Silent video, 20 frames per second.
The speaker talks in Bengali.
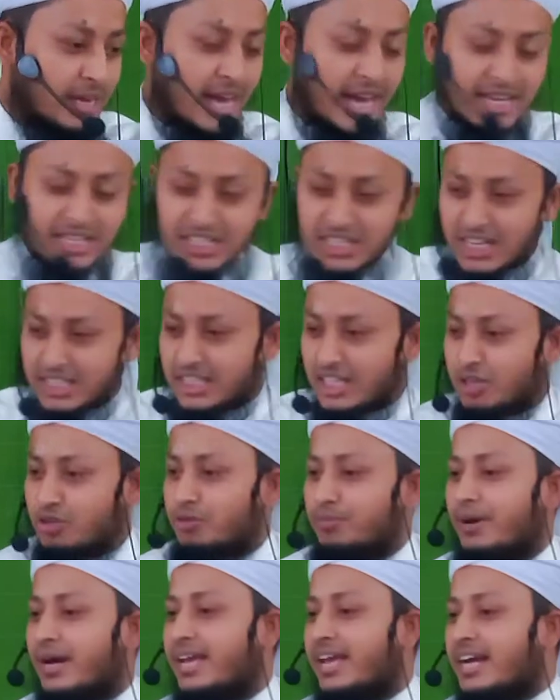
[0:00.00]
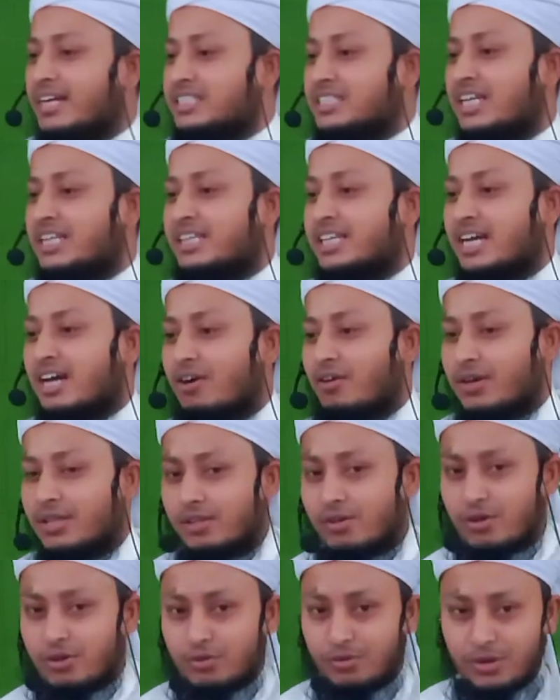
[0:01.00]
একসাথে ঘুমাই একসাথে খাওয়া
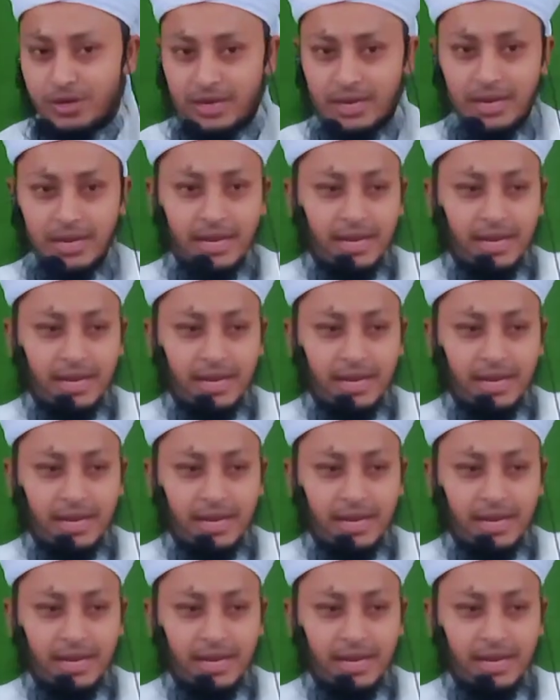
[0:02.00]
দাওয়া করি